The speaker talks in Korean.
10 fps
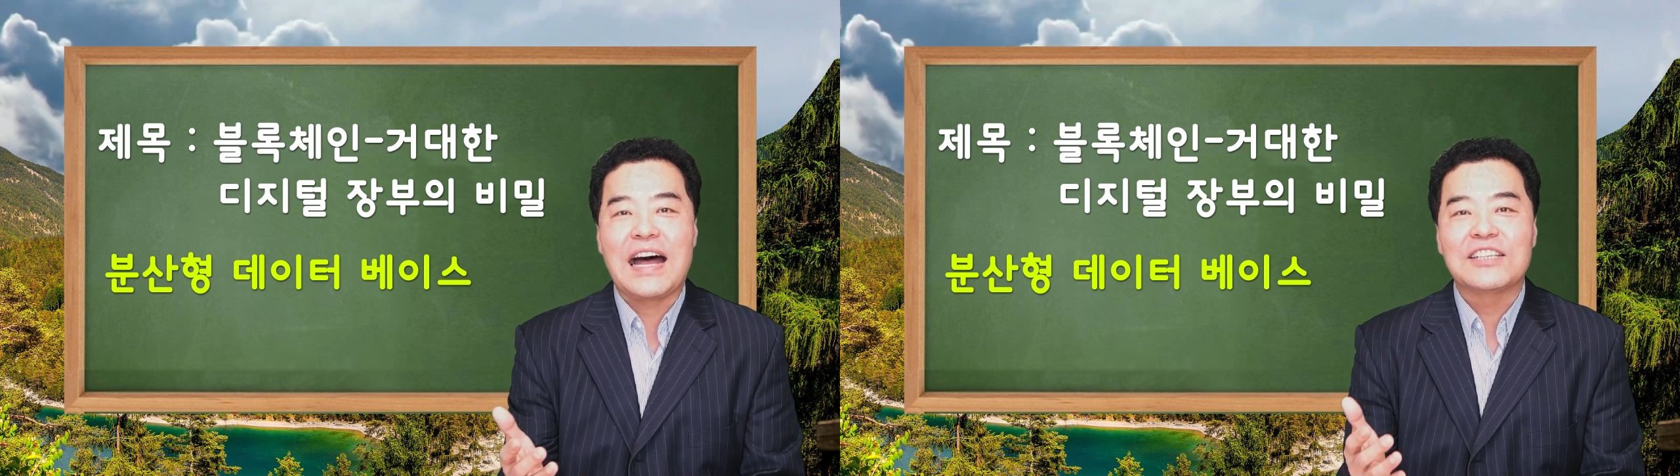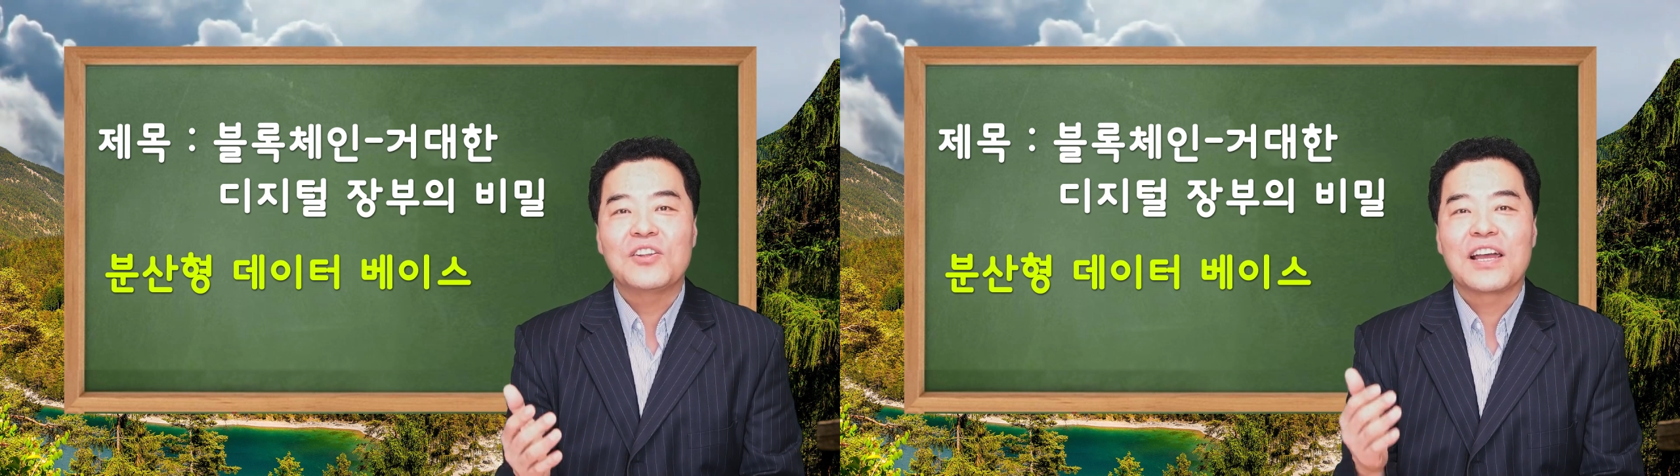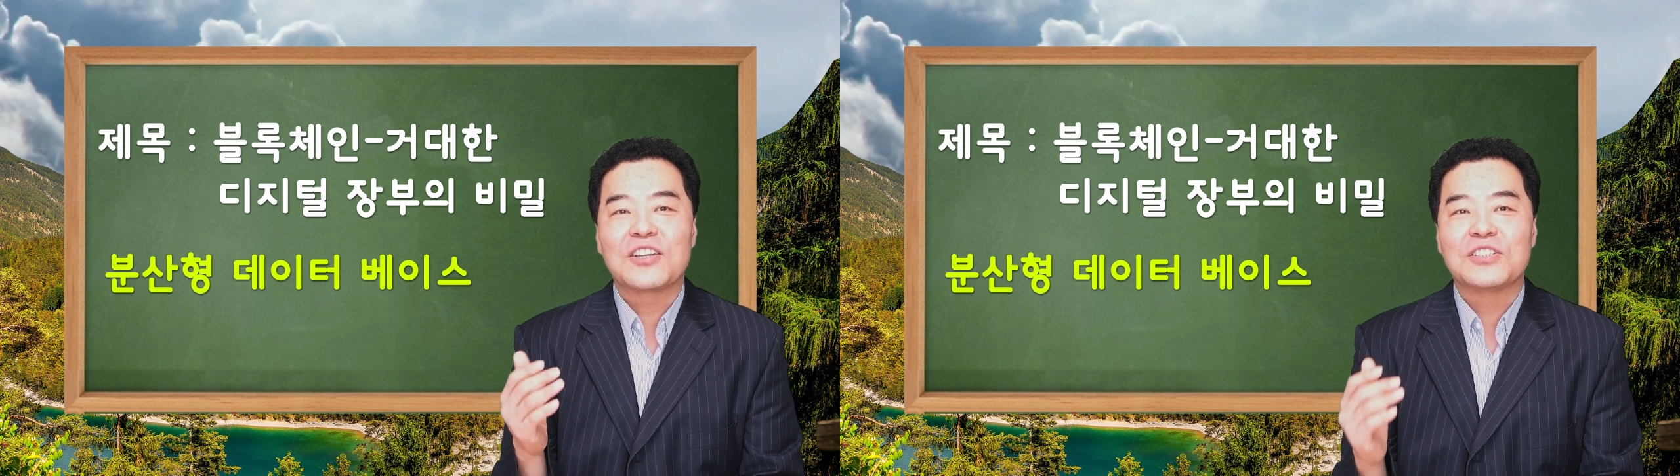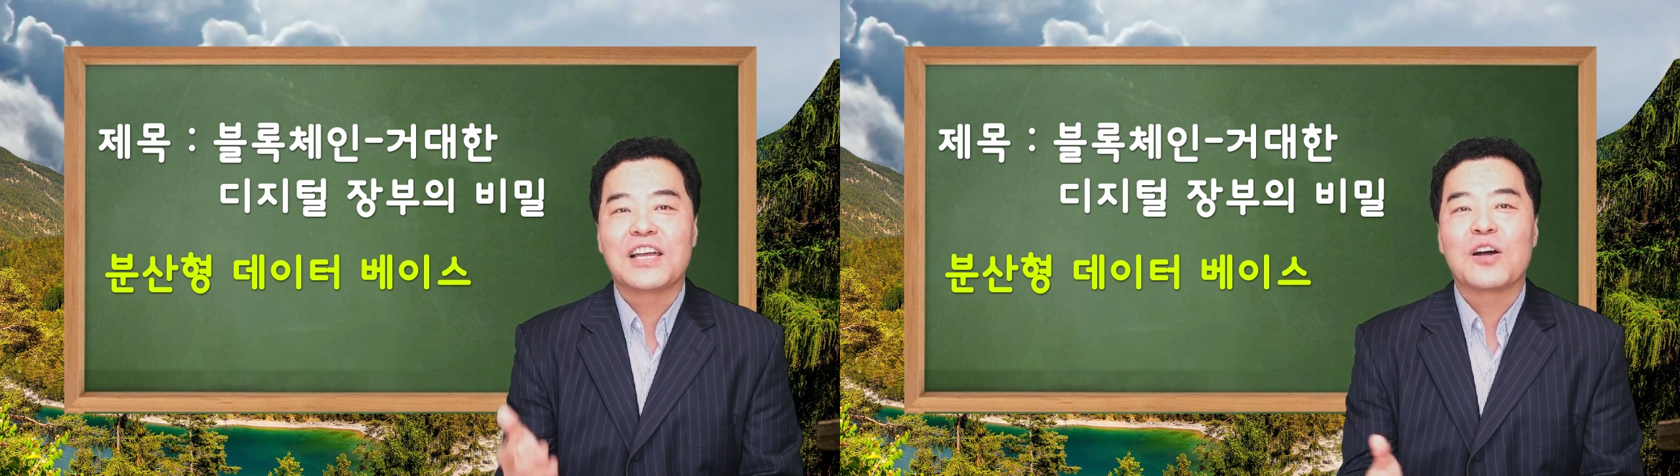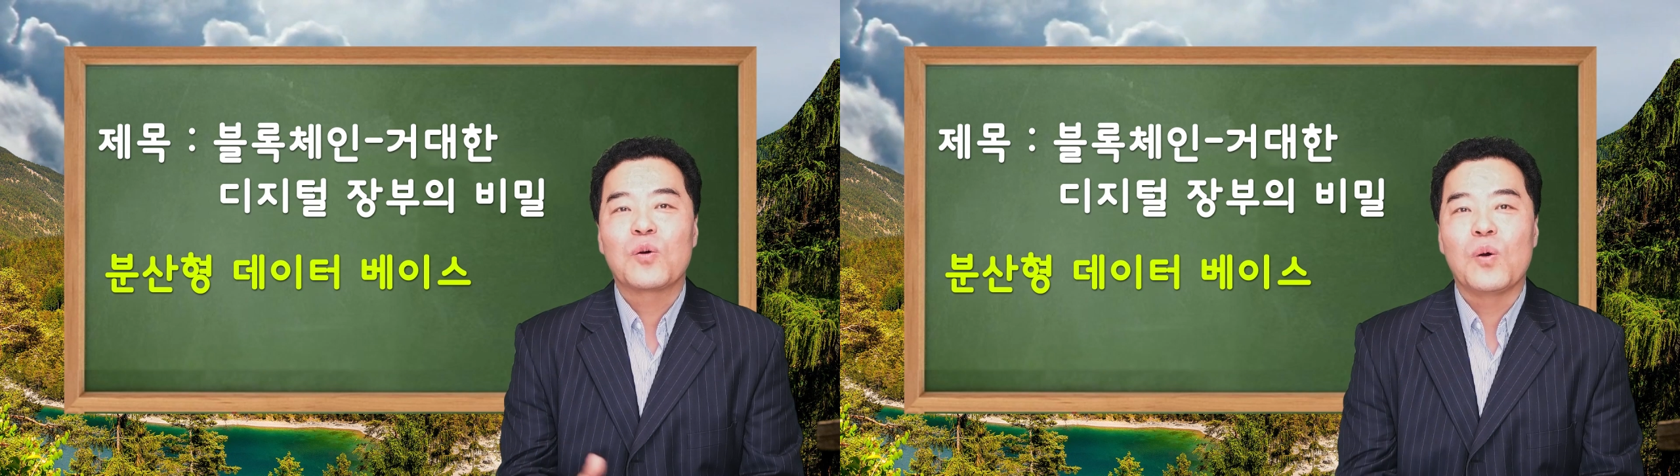안전하게
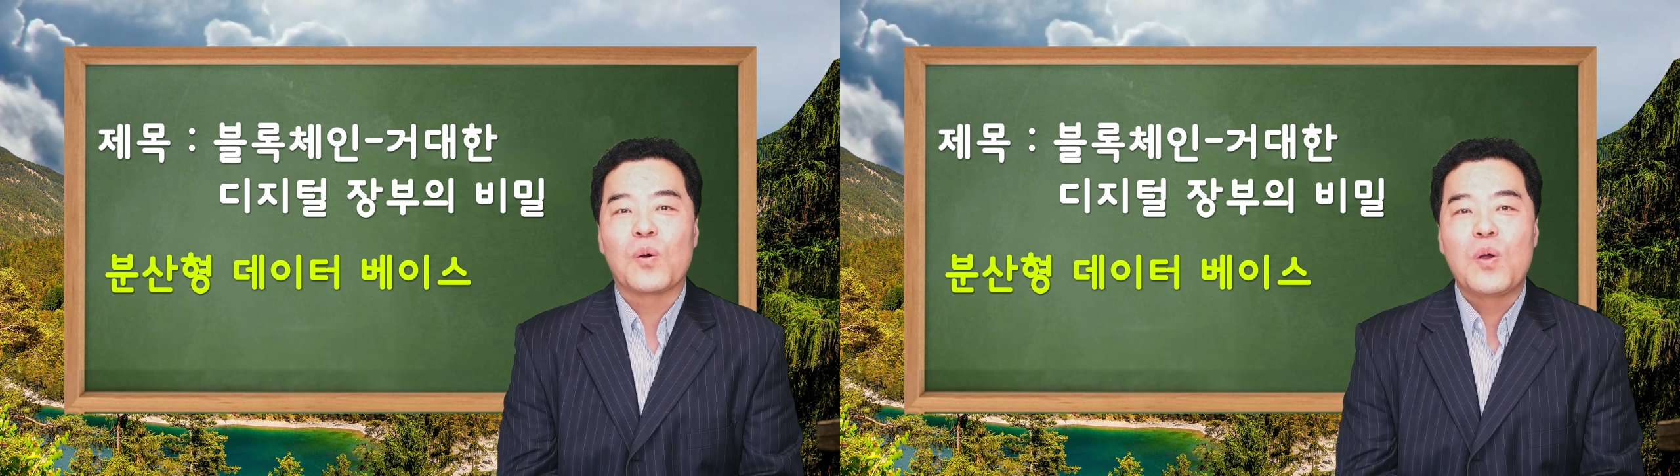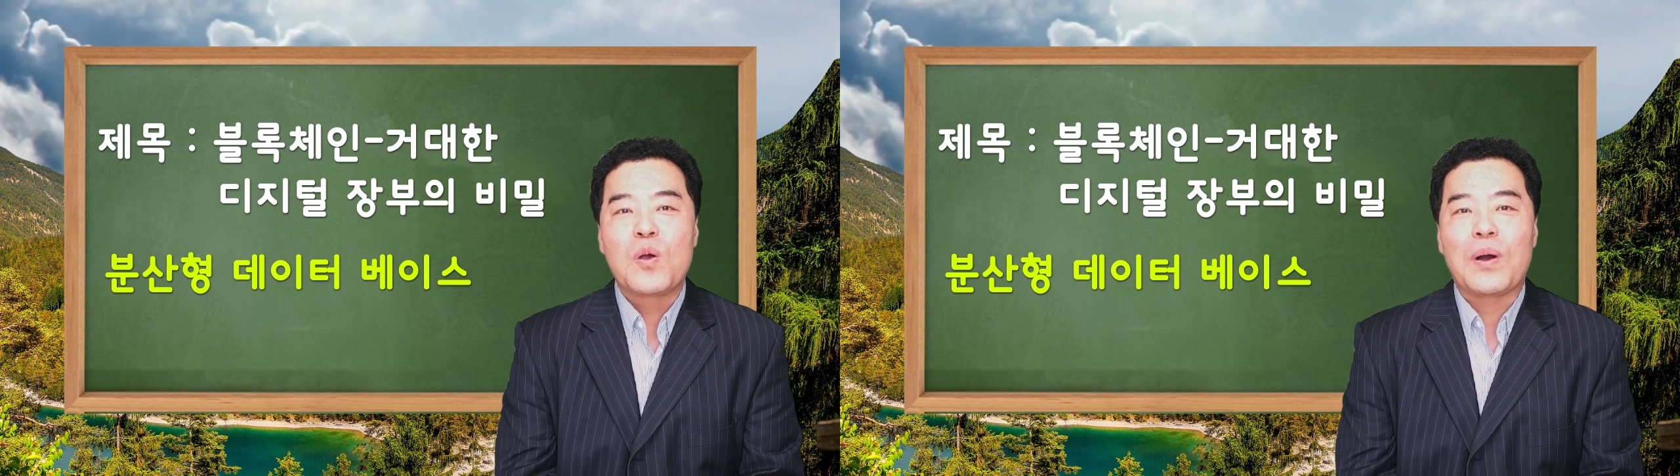저장하고